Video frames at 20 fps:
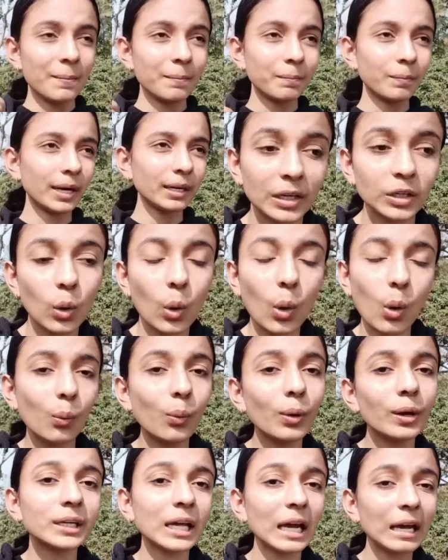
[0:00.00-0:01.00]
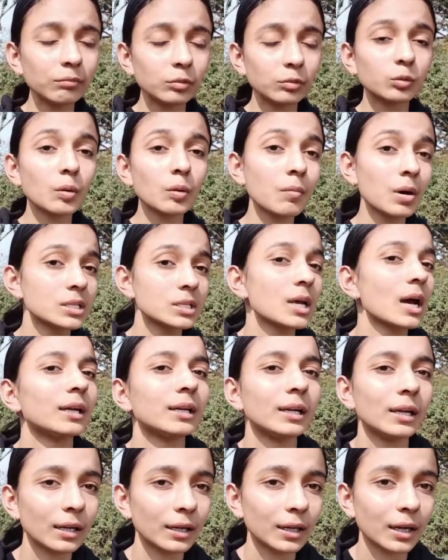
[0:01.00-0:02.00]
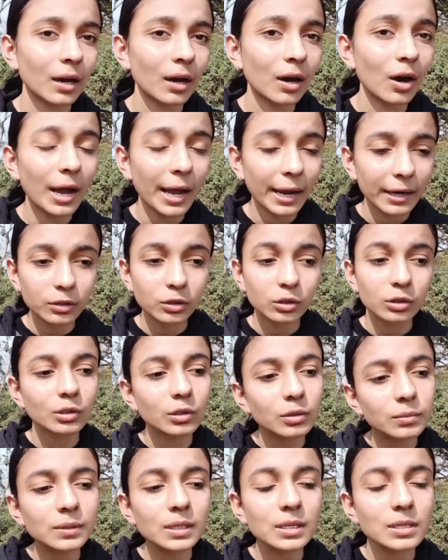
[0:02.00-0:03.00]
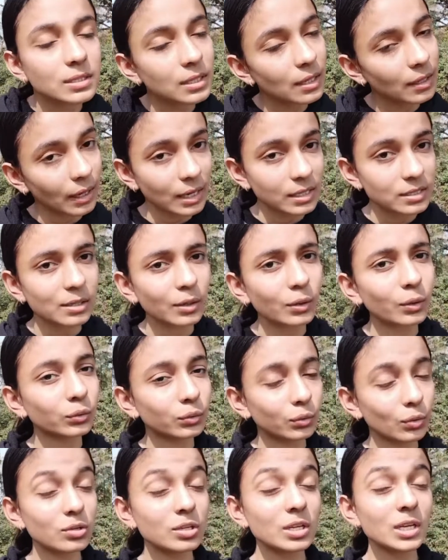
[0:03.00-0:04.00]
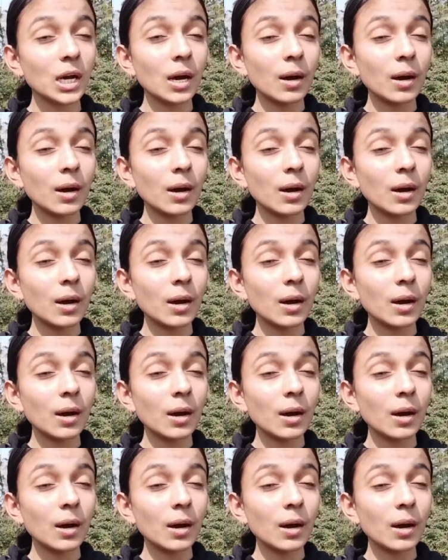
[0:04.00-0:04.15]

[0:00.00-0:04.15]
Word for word: बट ओवर टाइम तुम्हें मज़ा आने लगेगा एंड तुम इस तरह से खुद को